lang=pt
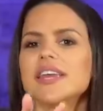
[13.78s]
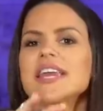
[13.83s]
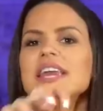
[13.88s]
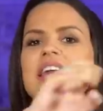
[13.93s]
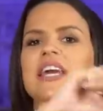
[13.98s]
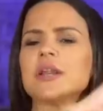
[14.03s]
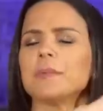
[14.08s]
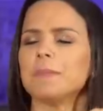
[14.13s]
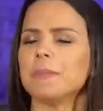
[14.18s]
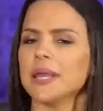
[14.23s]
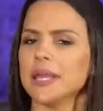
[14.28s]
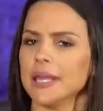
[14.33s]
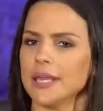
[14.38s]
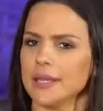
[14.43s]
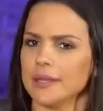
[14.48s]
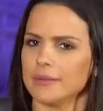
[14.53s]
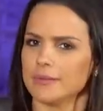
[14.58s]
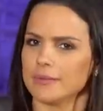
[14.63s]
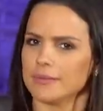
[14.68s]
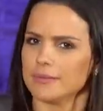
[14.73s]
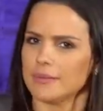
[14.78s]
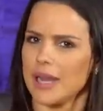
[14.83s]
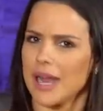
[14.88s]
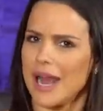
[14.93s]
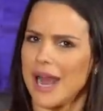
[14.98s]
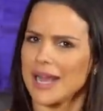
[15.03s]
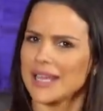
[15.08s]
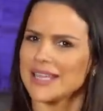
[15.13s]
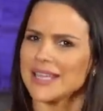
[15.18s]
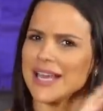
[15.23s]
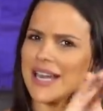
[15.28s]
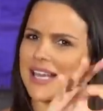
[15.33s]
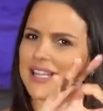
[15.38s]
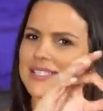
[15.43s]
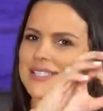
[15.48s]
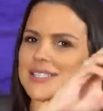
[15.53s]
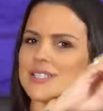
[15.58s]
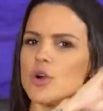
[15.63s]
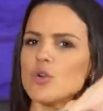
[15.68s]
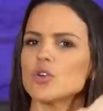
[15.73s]
IRB. Aquela
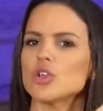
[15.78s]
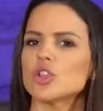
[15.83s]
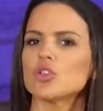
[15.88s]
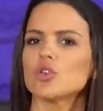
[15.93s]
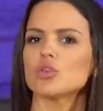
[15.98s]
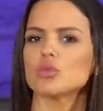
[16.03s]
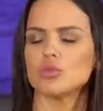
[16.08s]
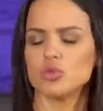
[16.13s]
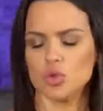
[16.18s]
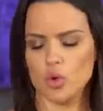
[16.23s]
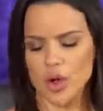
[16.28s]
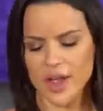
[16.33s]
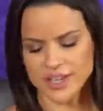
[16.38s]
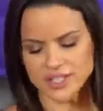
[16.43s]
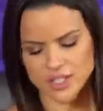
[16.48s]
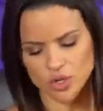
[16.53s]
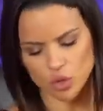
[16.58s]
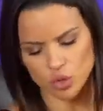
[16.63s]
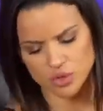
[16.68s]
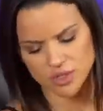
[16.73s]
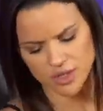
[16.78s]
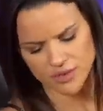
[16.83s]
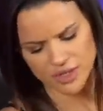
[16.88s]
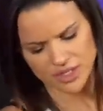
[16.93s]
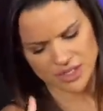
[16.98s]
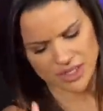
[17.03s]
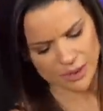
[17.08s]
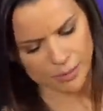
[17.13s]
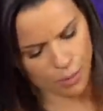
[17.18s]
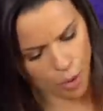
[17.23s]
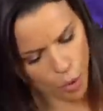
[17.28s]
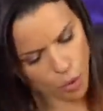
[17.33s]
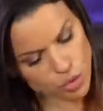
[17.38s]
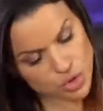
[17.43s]
ação que todo mundo conhece, inclusive Simple.